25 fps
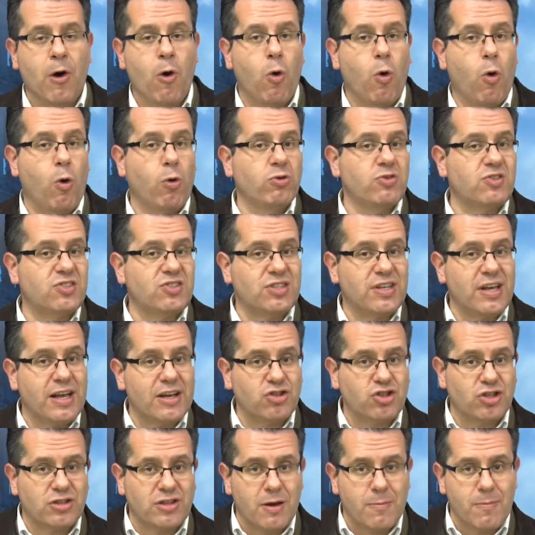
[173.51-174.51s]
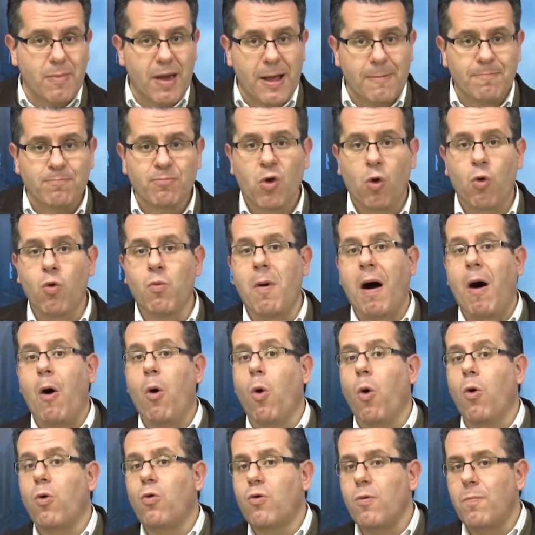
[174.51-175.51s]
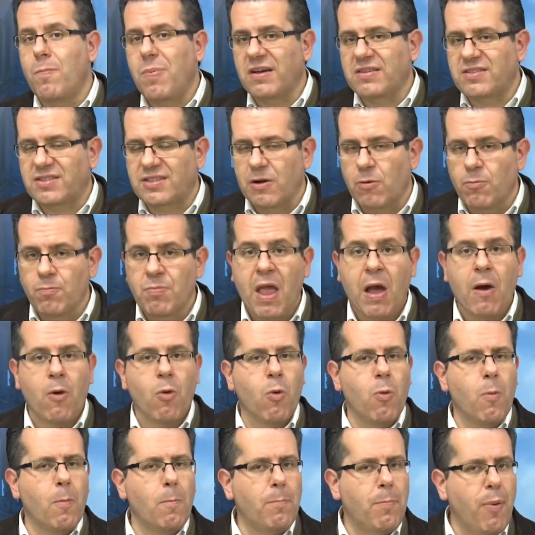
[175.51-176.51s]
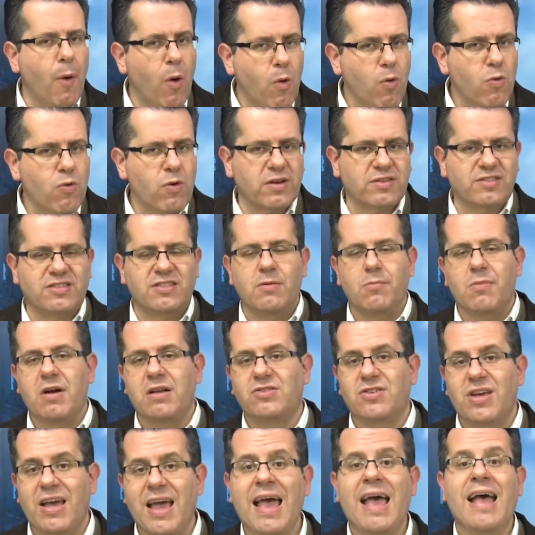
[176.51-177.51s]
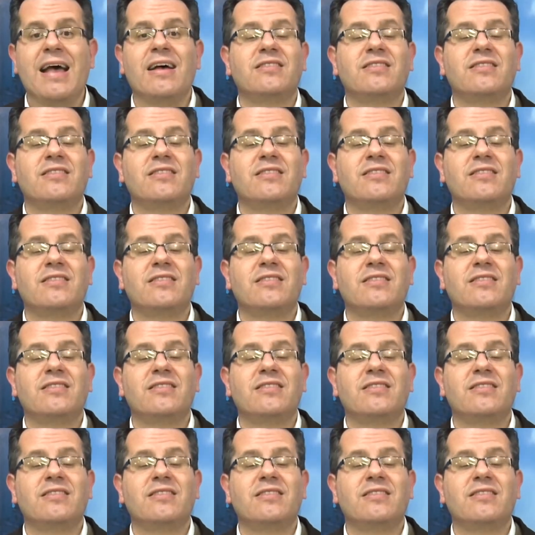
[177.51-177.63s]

ou seja, também uma ocupação um pouco acima de